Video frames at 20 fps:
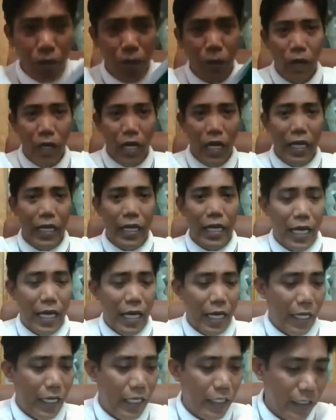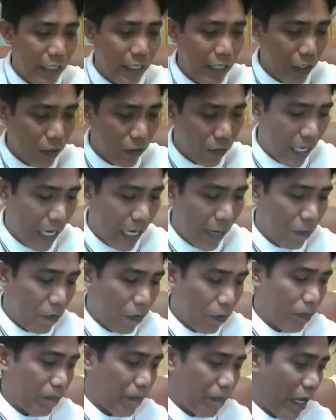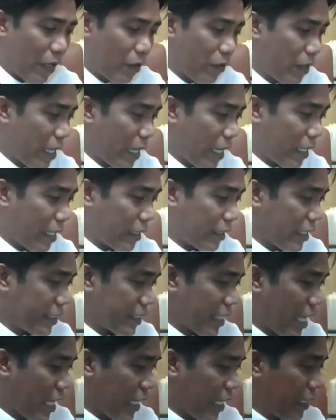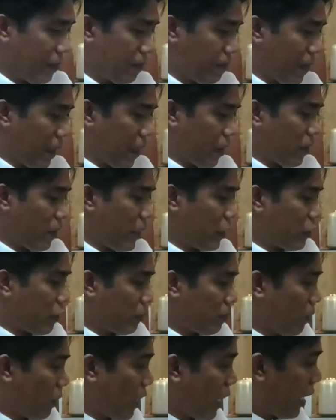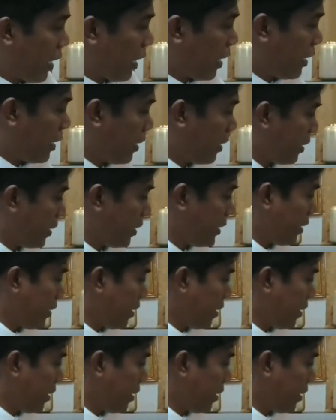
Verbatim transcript: Ito po ay uh, hindi ko alam kung paano nakarating sa akin, pero ito po ay